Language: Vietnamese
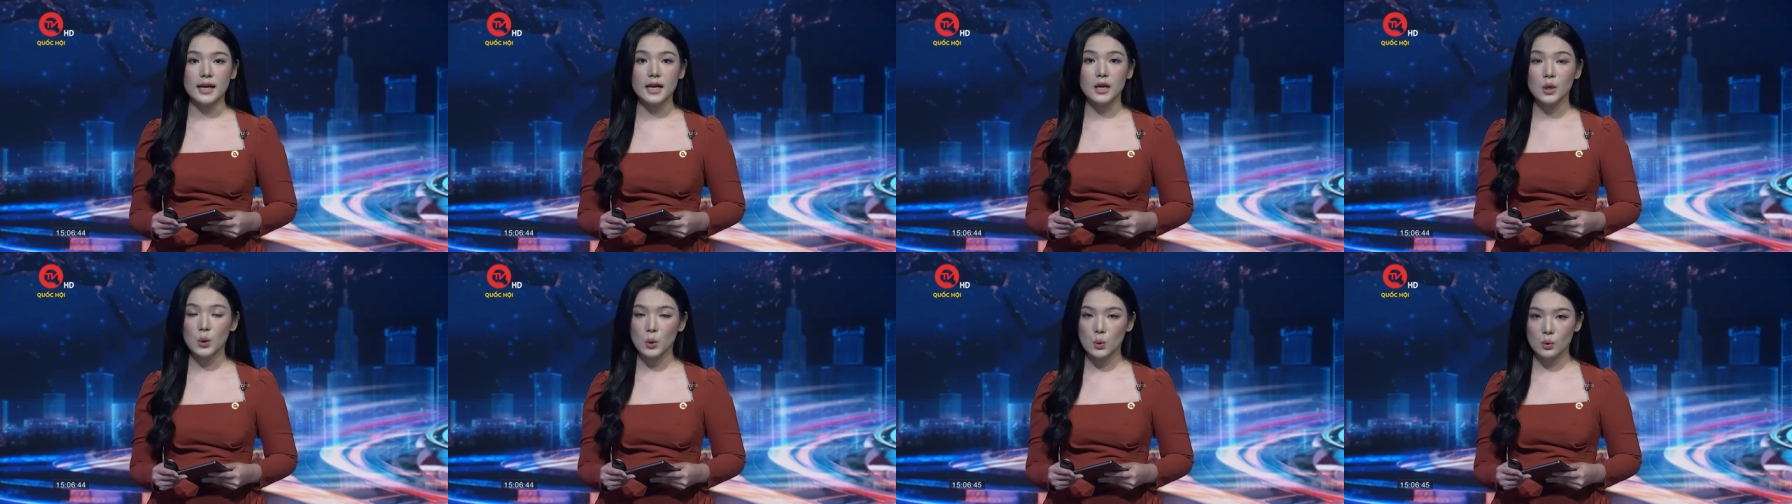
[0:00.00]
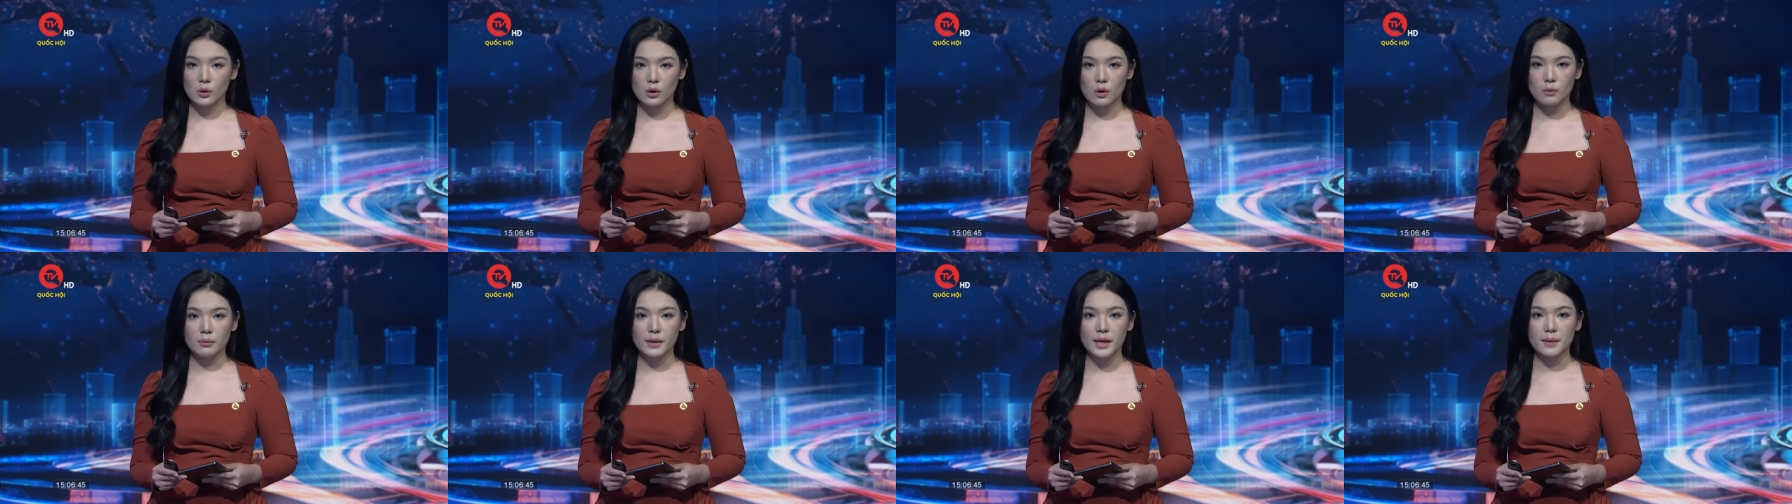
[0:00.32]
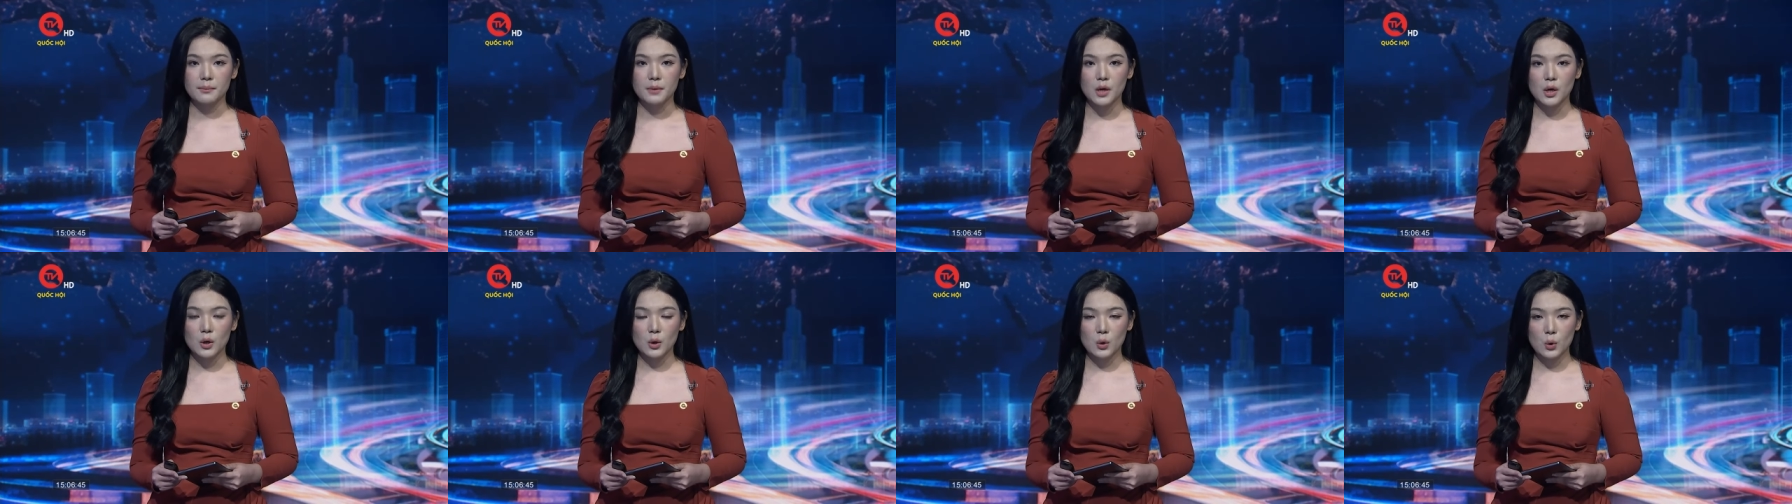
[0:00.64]
khu công nghiệp,
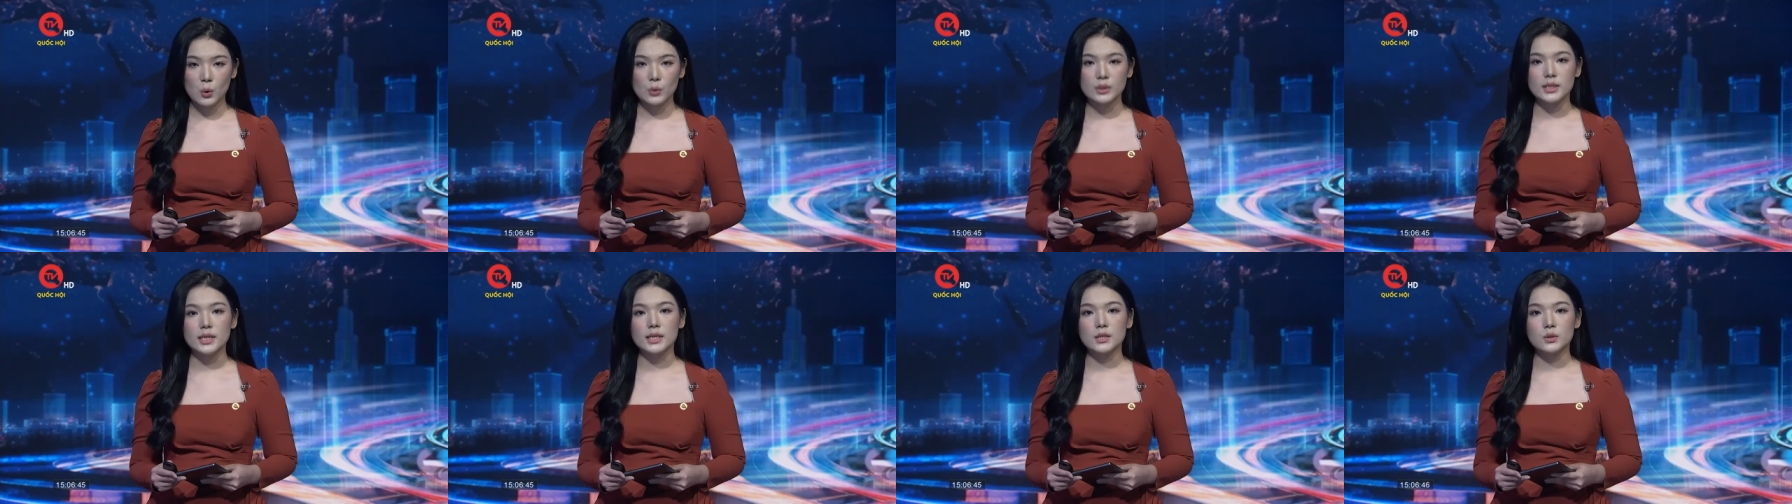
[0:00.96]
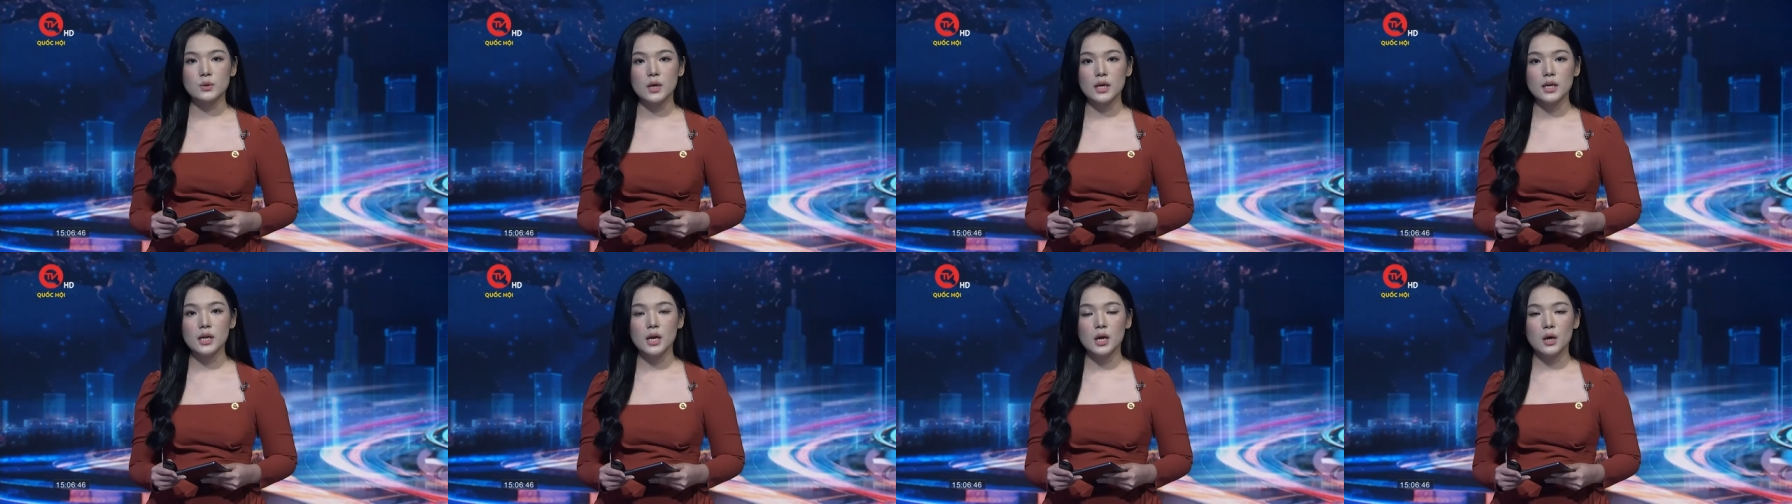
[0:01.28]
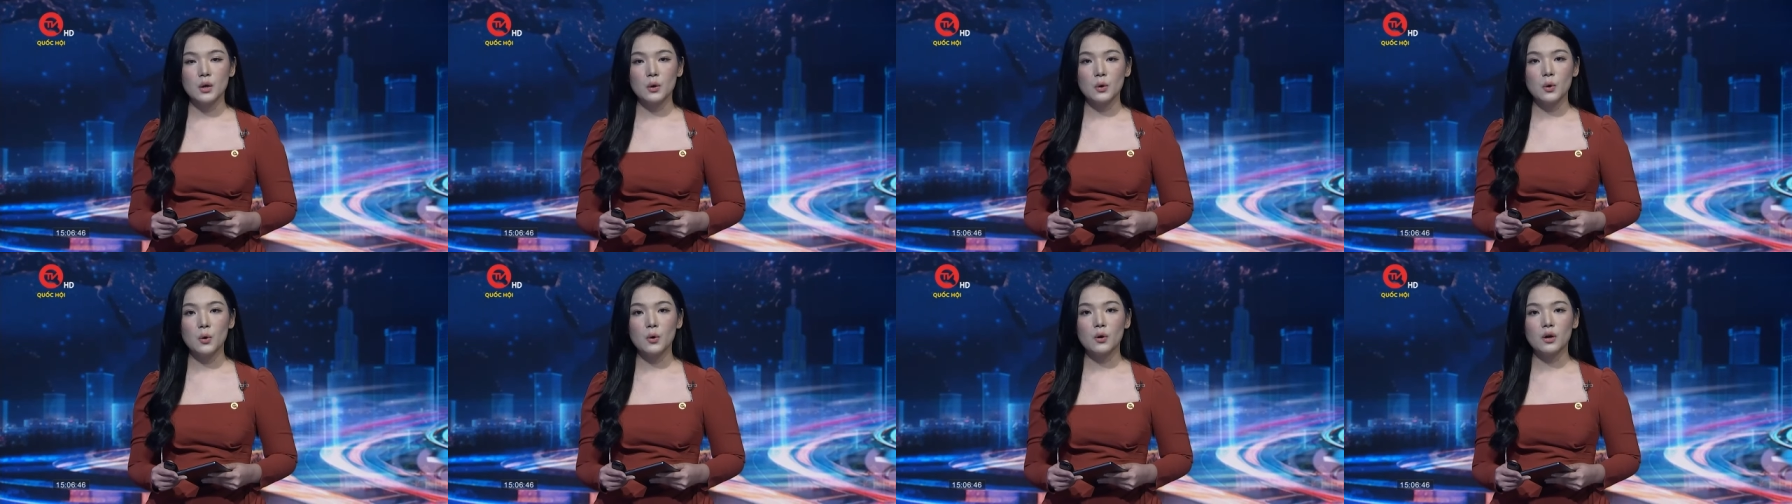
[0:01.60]
khu chế xuất,
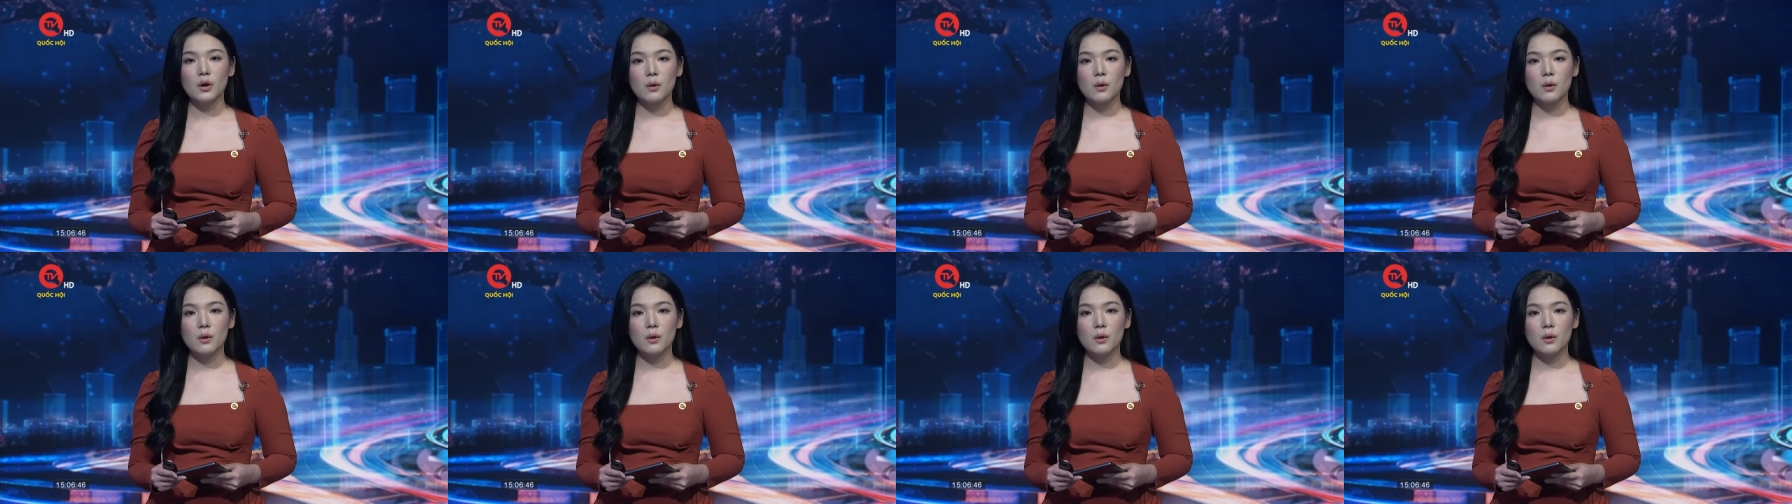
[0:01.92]
khu công